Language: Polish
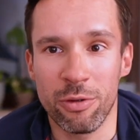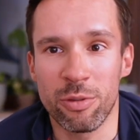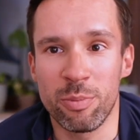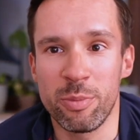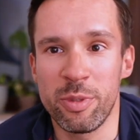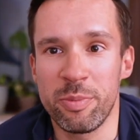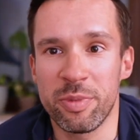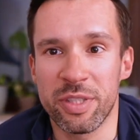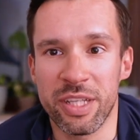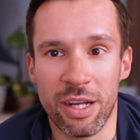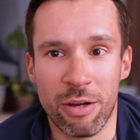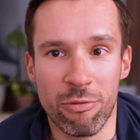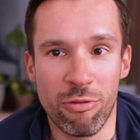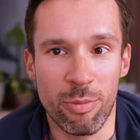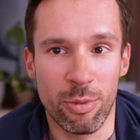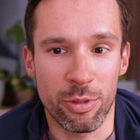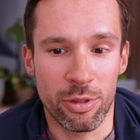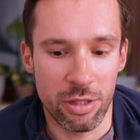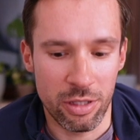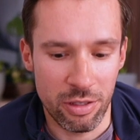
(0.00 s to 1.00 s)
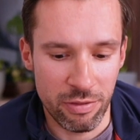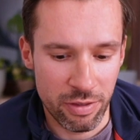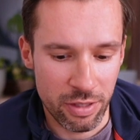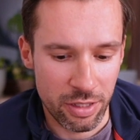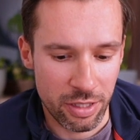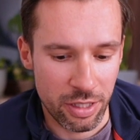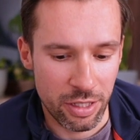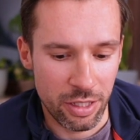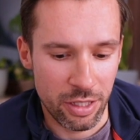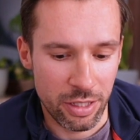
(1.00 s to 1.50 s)
od MIPSa kłopotliwy
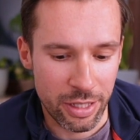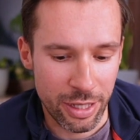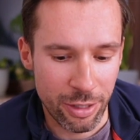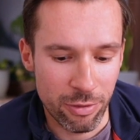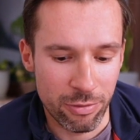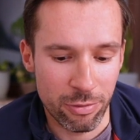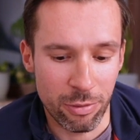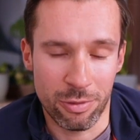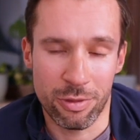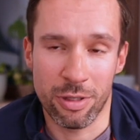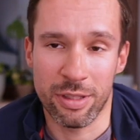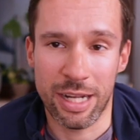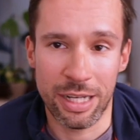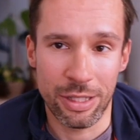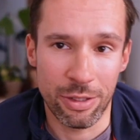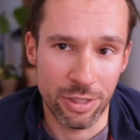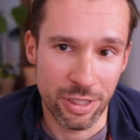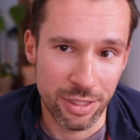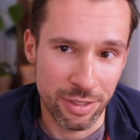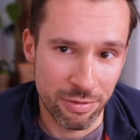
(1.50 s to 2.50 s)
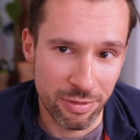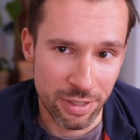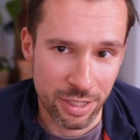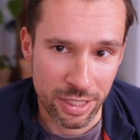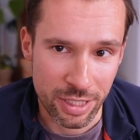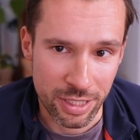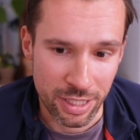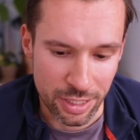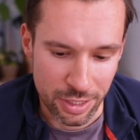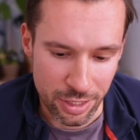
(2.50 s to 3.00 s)
i jego funkcjonalność jest
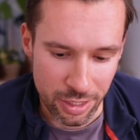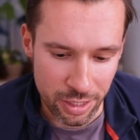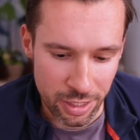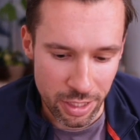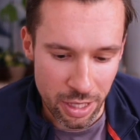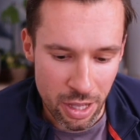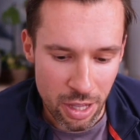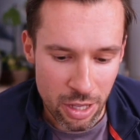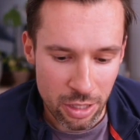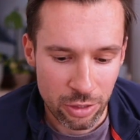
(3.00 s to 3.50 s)
wyższa, czyli